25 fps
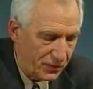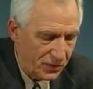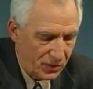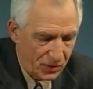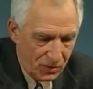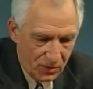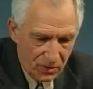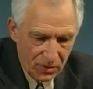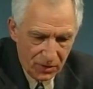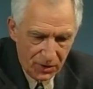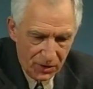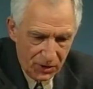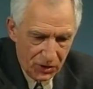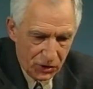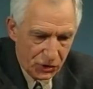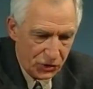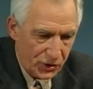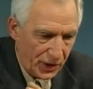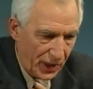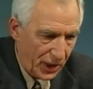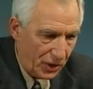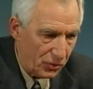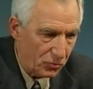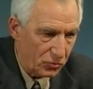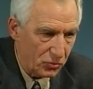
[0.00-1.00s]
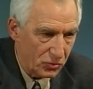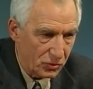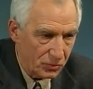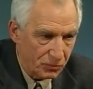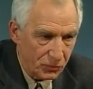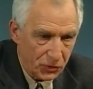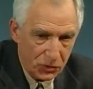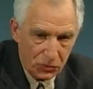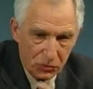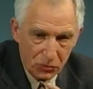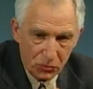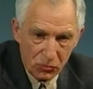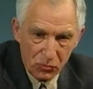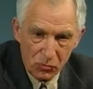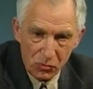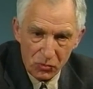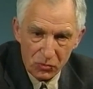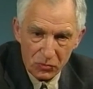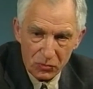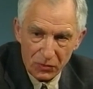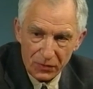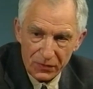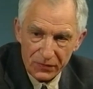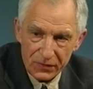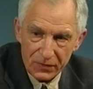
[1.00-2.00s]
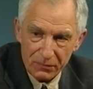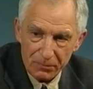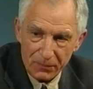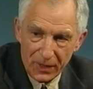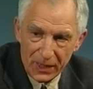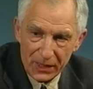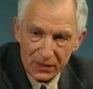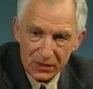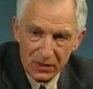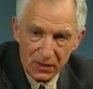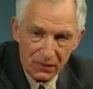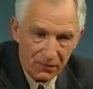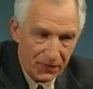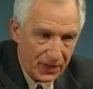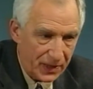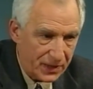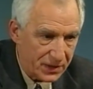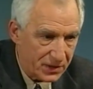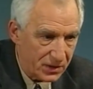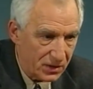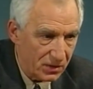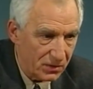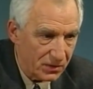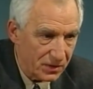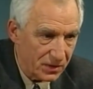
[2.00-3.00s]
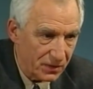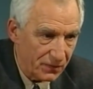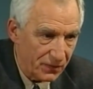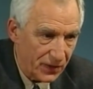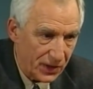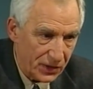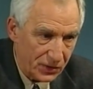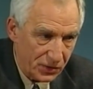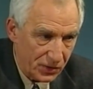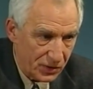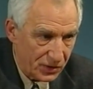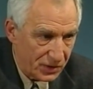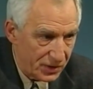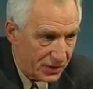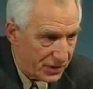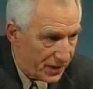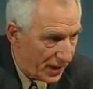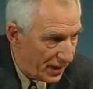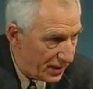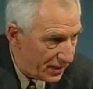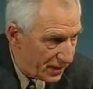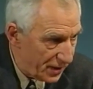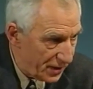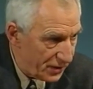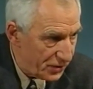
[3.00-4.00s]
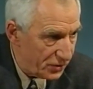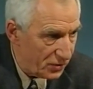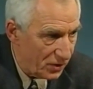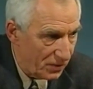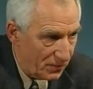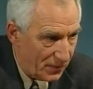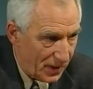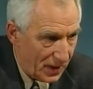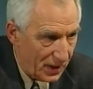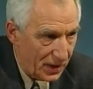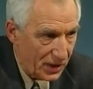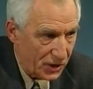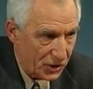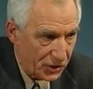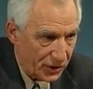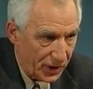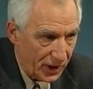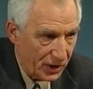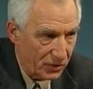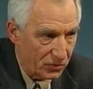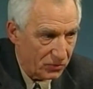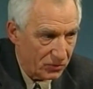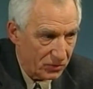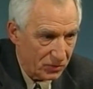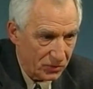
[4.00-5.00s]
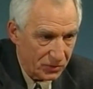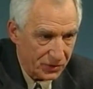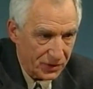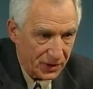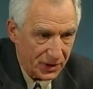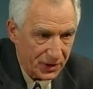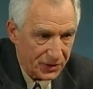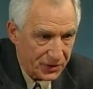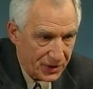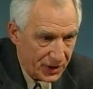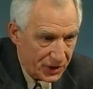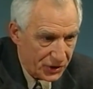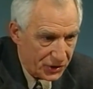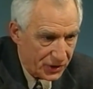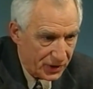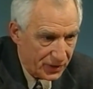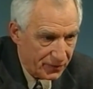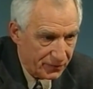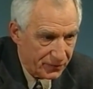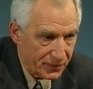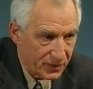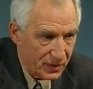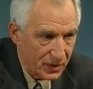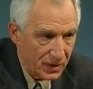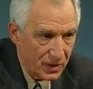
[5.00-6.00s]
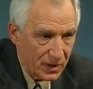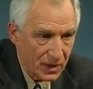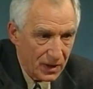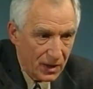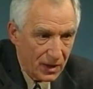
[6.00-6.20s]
sehr viele Ehescheidungen, Betrug und Partnerwechsel und so weiter. Das ist eine ganz normale Erscheinung unserer Gesellschaft.